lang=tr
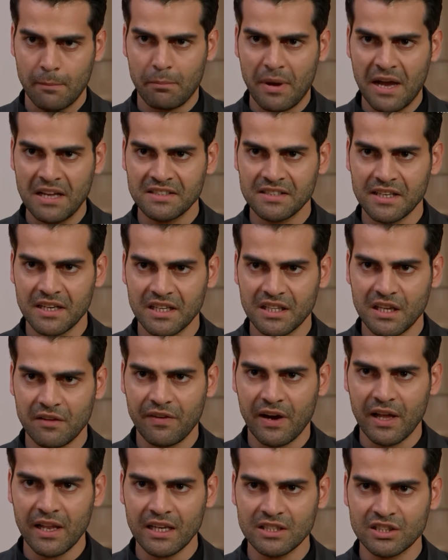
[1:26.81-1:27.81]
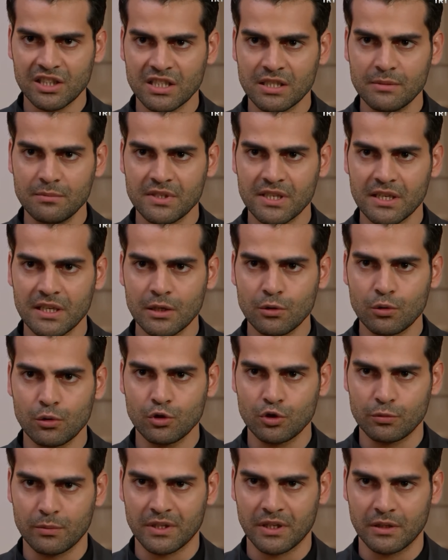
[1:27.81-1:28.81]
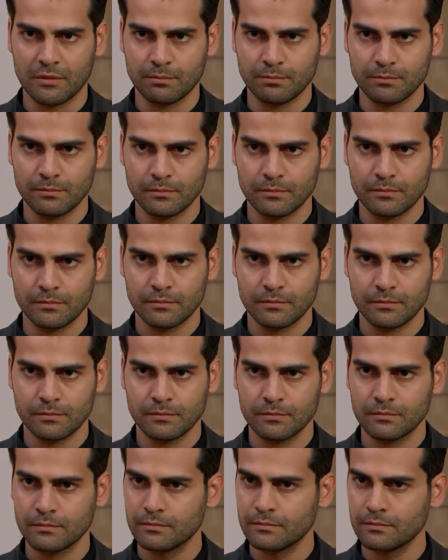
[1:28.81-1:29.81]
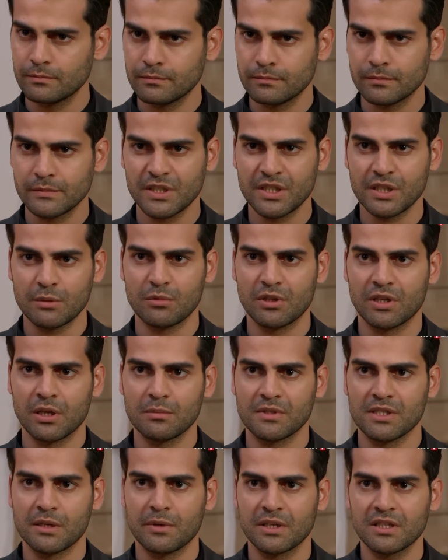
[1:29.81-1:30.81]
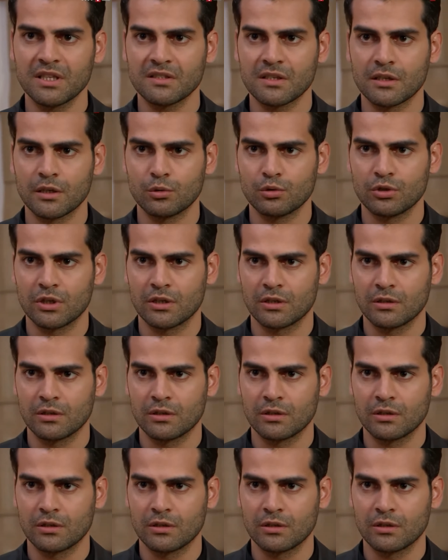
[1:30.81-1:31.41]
Ben sana defalarca kimseyle görüşme dedim. Şimdi temizlemek de sana